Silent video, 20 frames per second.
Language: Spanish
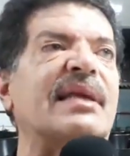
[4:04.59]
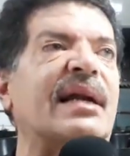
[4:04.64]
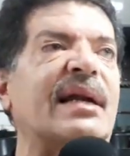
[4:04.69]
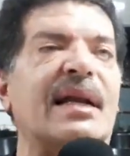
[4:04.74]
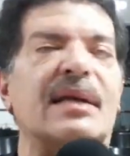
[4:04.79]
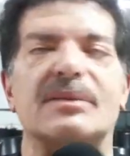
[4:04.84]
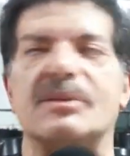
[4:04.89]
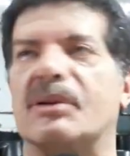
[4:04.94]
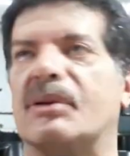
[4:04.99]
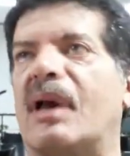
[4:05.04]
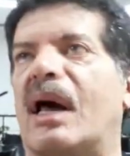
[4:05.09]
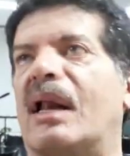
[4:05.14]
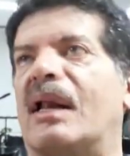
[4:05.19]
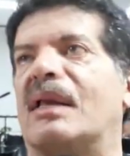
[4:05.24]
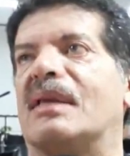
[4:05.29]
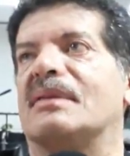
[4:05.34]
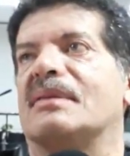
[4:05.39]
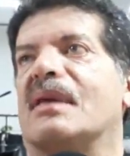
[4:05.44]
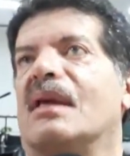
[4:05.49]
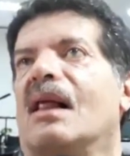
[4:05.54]
ver
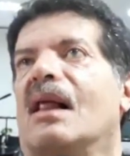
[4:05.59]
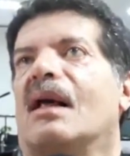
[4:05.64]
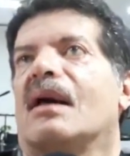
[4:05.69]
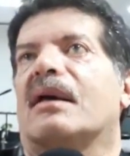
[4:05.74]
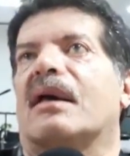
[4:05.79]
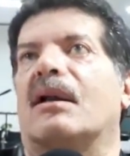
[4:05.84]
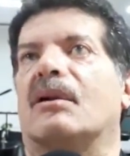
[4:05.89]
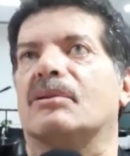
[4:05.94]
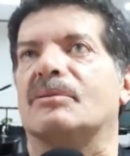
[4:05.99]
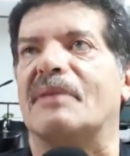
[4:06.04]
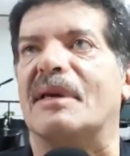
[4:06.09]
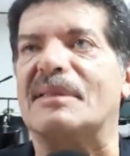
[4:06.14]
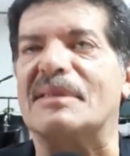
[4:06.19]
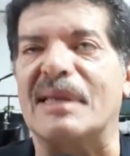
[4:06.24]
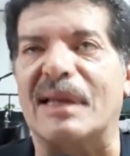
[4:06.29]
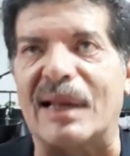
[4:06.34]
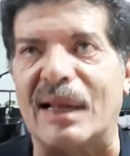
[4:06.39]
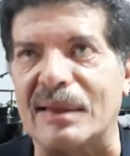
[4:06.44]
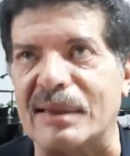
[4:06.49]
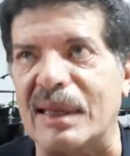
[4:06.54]
artistas
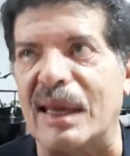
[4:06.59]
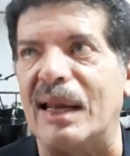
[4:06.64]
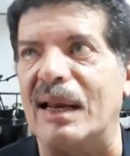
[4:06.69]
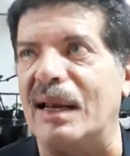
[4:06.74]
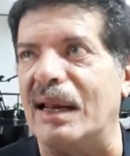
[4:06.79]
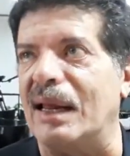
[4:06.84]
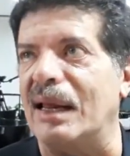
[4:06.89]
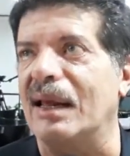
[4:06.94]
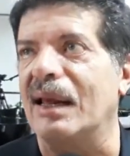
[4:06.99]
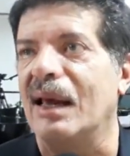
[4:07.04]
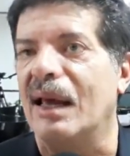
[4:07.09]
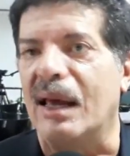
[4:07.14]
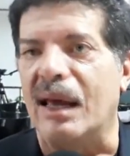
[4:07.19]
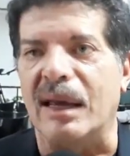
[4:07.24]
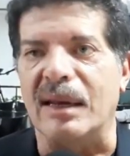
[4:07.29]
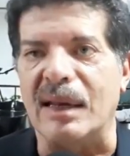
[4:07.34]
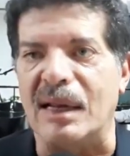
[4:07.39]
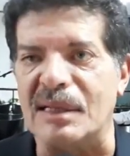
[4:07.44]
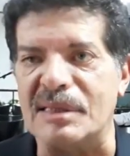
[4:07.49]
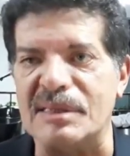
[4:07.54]
internacionales que los ves
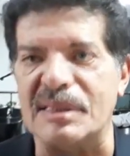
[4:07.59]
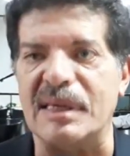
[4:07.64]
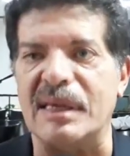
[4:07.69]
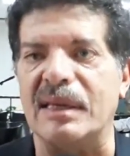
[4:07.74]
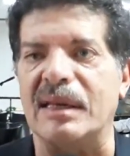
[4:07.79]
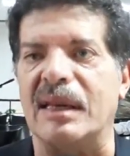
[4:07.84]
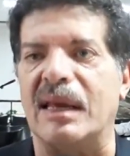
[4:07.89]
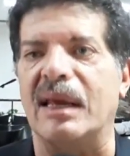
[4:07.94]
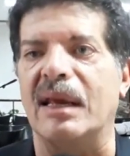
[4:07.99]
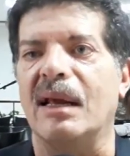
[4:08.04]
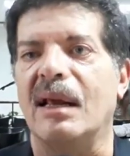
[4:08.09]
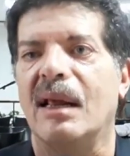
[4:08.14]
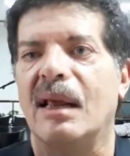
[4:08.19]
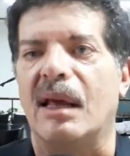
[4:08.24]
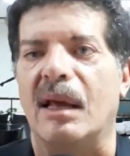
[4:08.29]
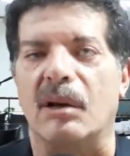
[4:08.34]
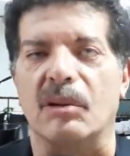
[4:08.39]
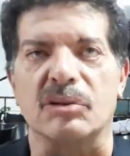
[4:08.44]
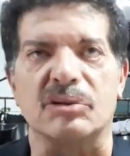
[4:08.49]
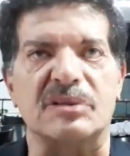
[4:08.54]
en la tele,
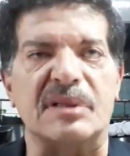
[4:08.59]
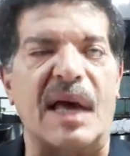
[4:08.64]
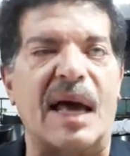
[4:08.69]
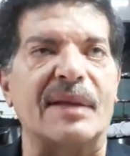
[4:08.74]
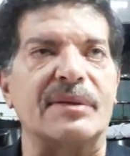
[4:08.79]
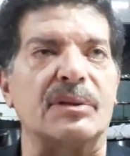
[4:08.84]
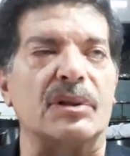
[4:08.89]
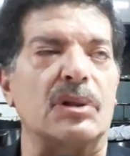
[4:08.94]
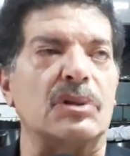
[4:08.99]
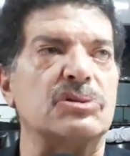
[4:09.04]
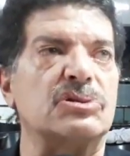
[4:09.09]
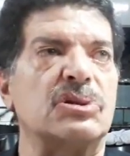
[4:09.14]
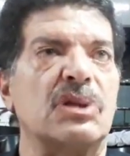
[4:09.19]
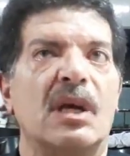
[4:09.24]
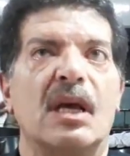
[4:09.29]
en el cine,